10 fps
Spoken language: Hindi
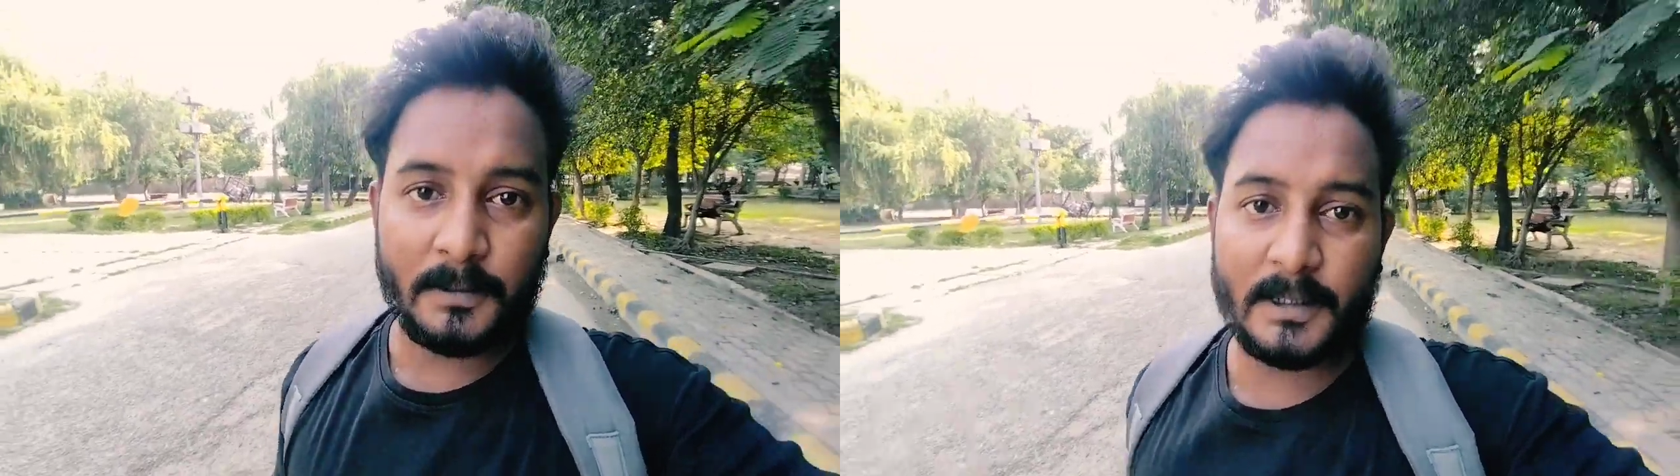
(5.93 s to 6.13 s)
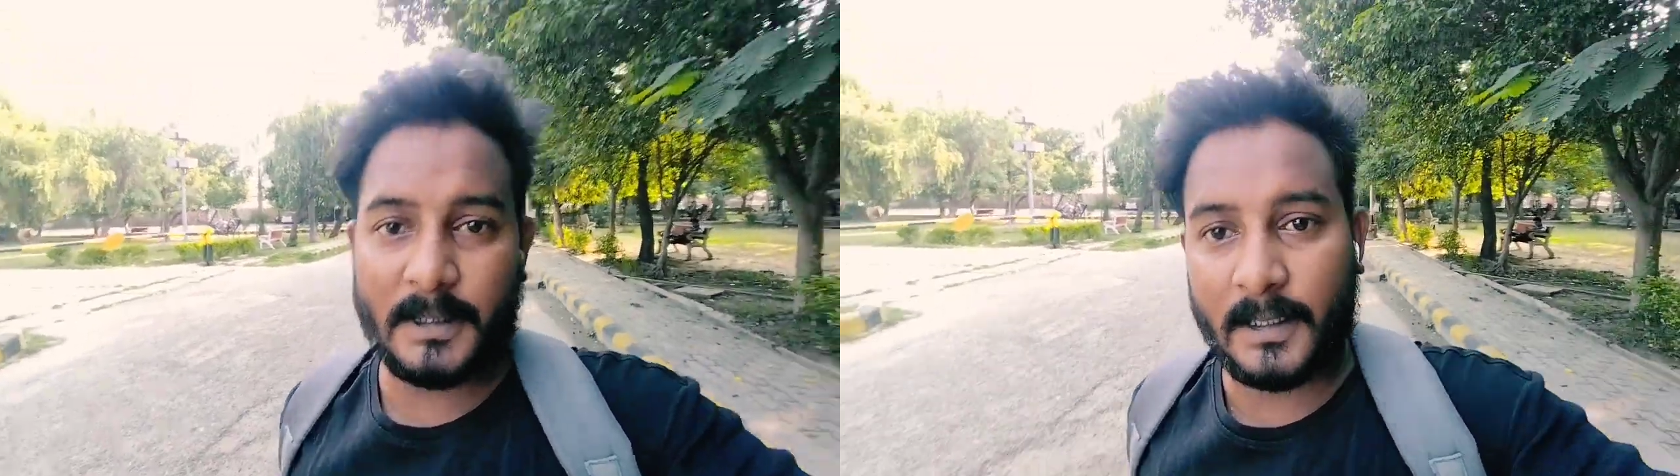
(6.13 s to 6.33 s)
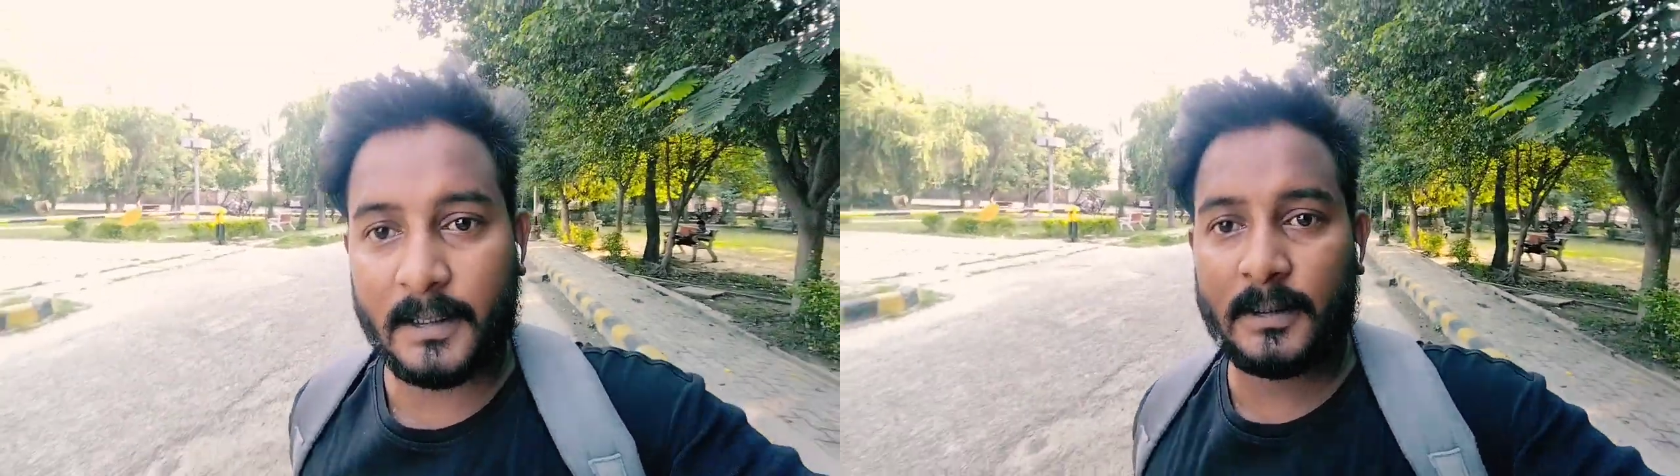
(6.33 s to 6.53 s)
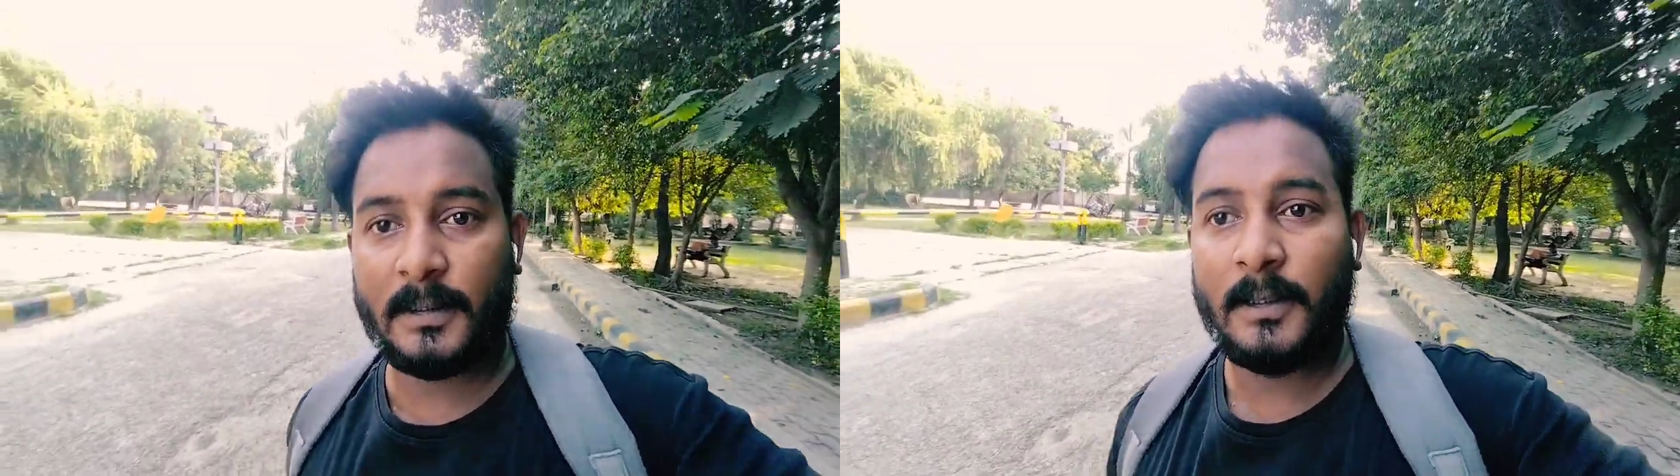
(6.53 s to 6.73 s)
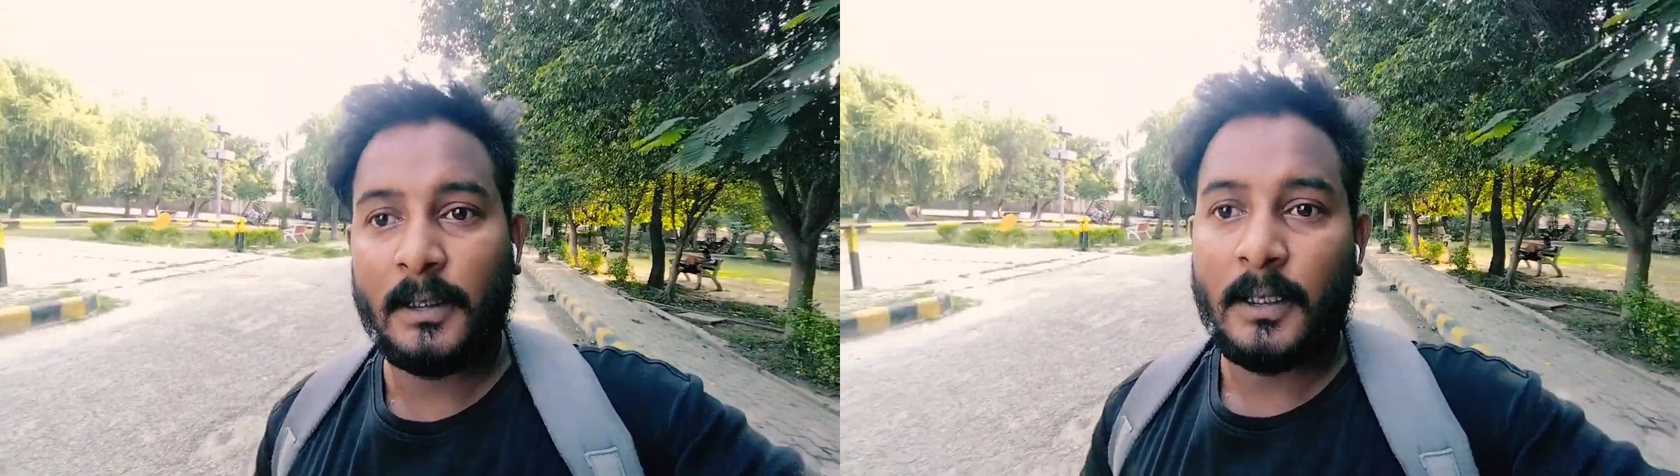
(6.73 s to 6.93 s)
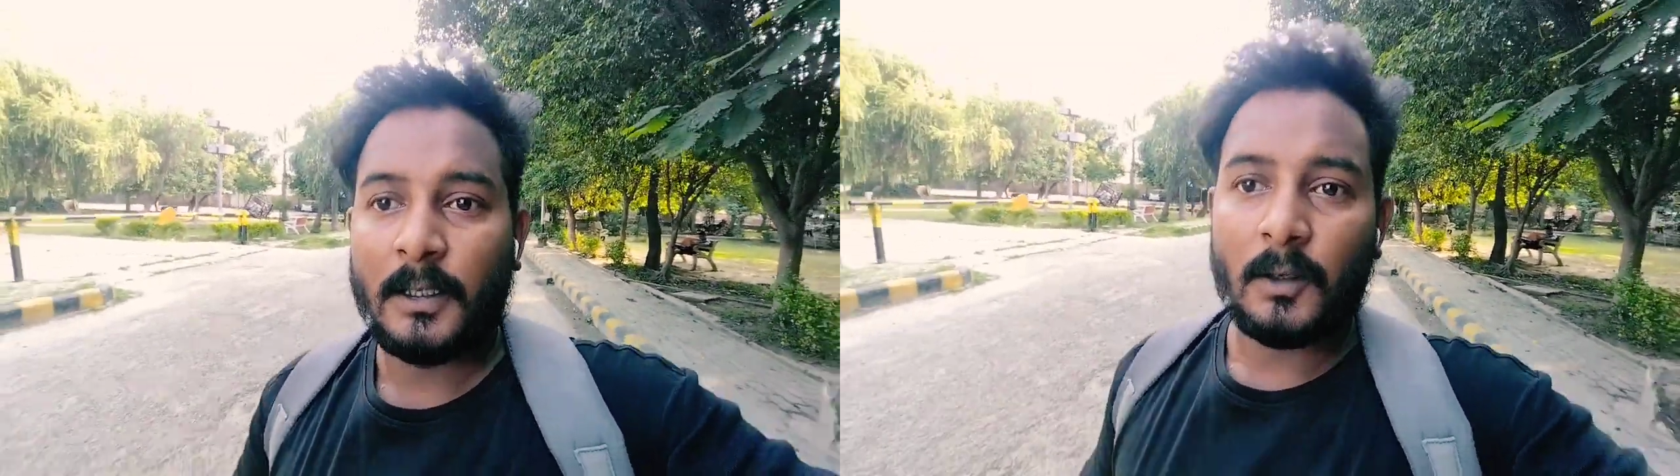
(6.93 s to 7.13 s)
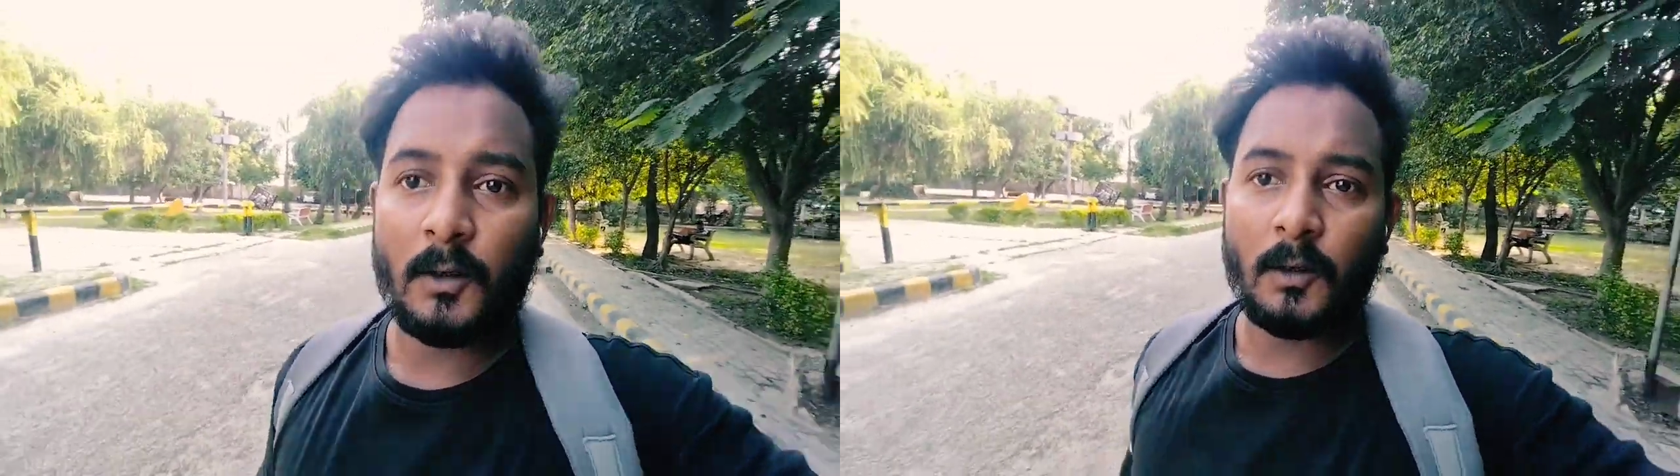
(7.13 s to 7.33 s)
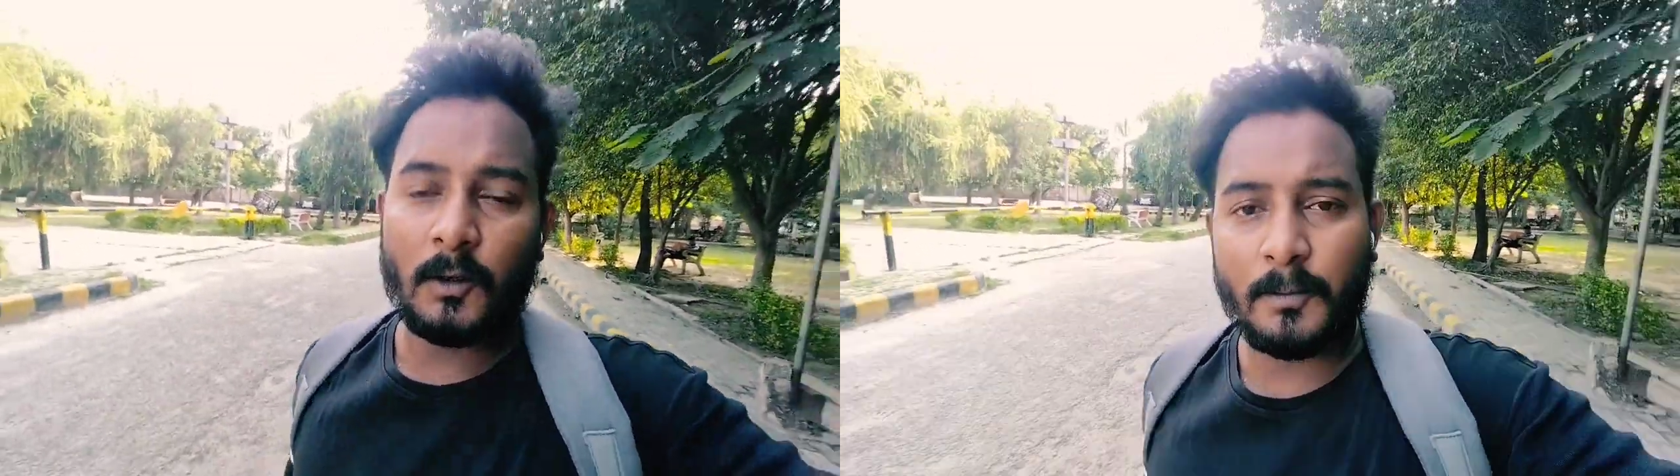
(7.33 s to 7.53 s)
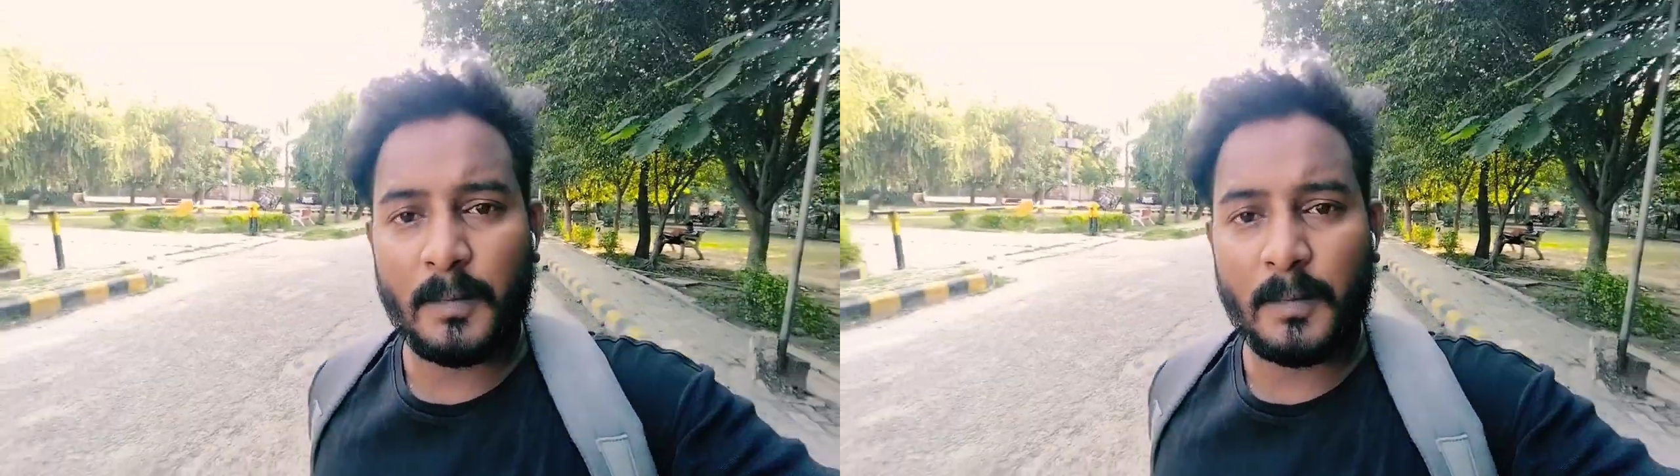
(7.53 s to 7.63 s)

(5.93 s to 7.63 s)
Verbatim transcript: के बज रहे हैं आठ और